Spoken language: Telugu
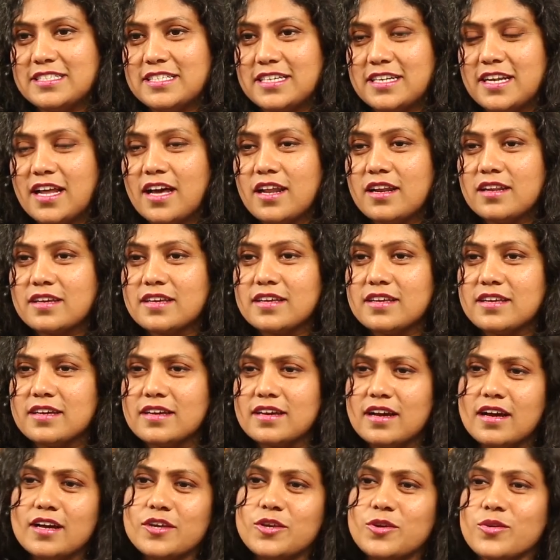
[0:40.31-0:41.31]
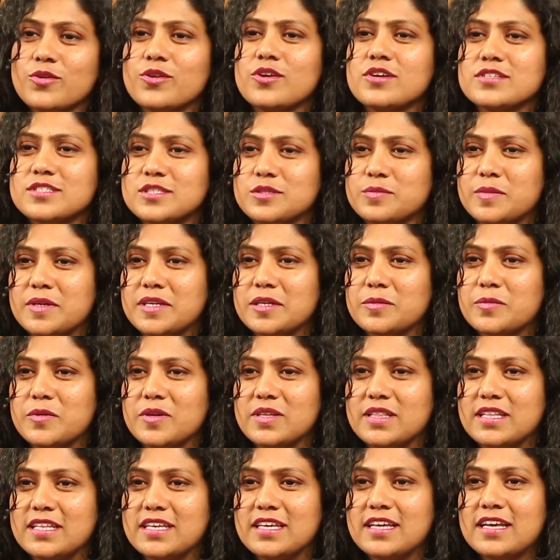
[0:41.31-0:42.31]
జనాలకి ఇంకా క్యూరియాసిటీ
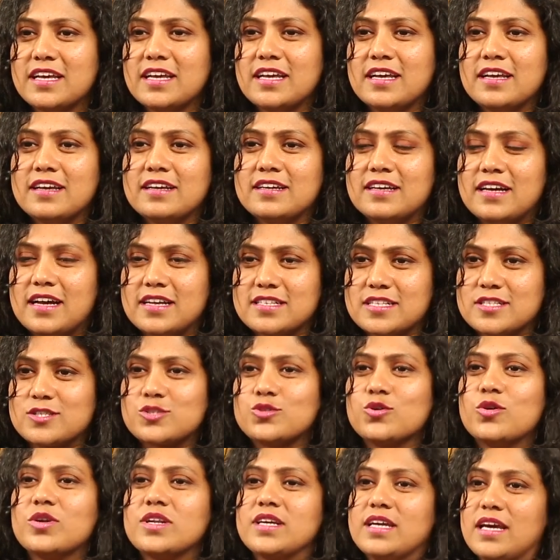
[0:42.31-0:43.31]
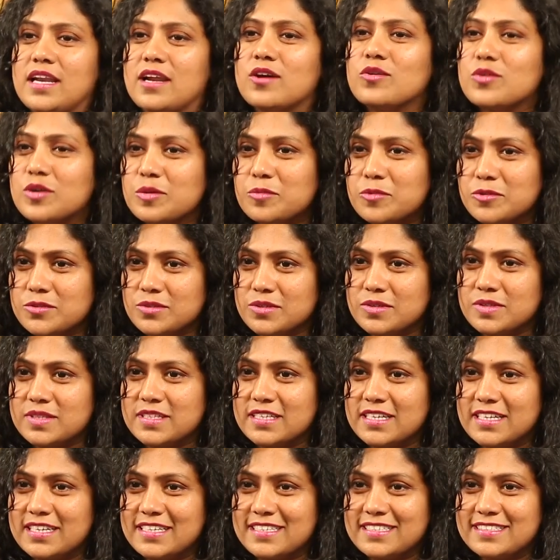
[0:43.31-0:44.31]
పెరిగిపోయింది అసలు స్టోరీ ఎలా
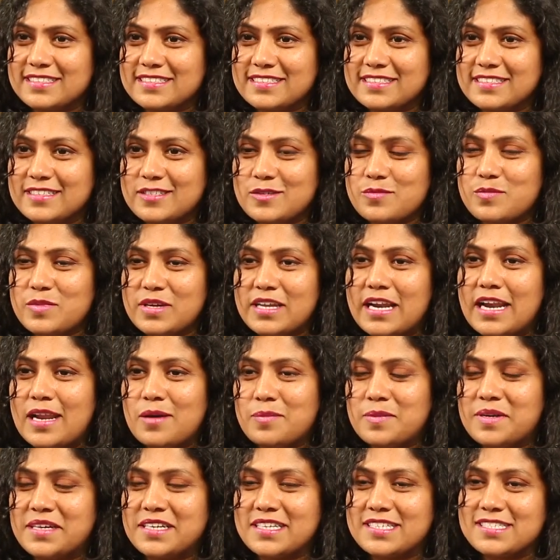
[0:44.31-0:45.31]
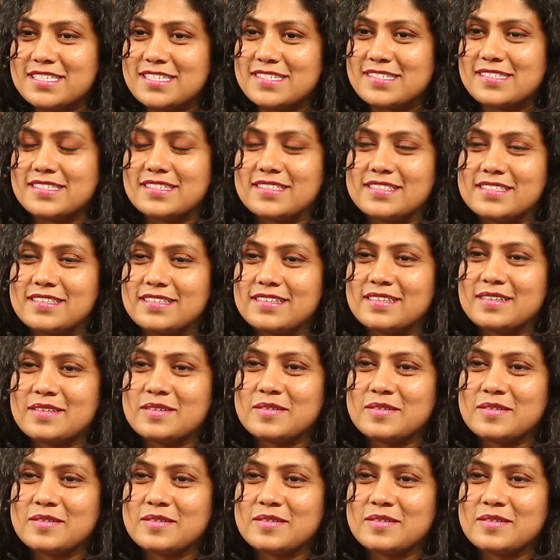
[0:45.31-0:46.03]
ఉండబోతోంది అని మీరు ఎలా ప్రిడిక్ట్ చేస్తారు సార్